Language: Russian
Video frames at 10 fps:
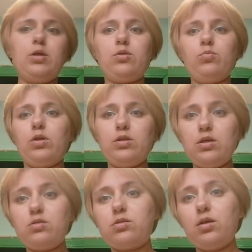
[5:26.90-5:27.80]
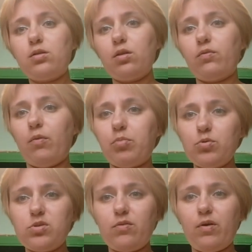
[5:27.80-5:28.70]
Поэтому, надеюсь, на этот
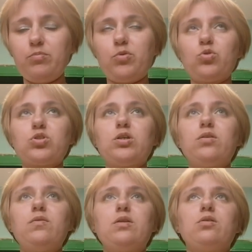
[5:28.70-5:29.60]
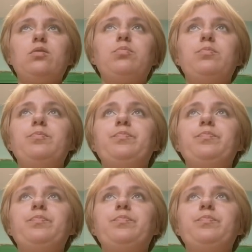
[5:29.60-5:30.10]
вопрос я вам тоже ответила.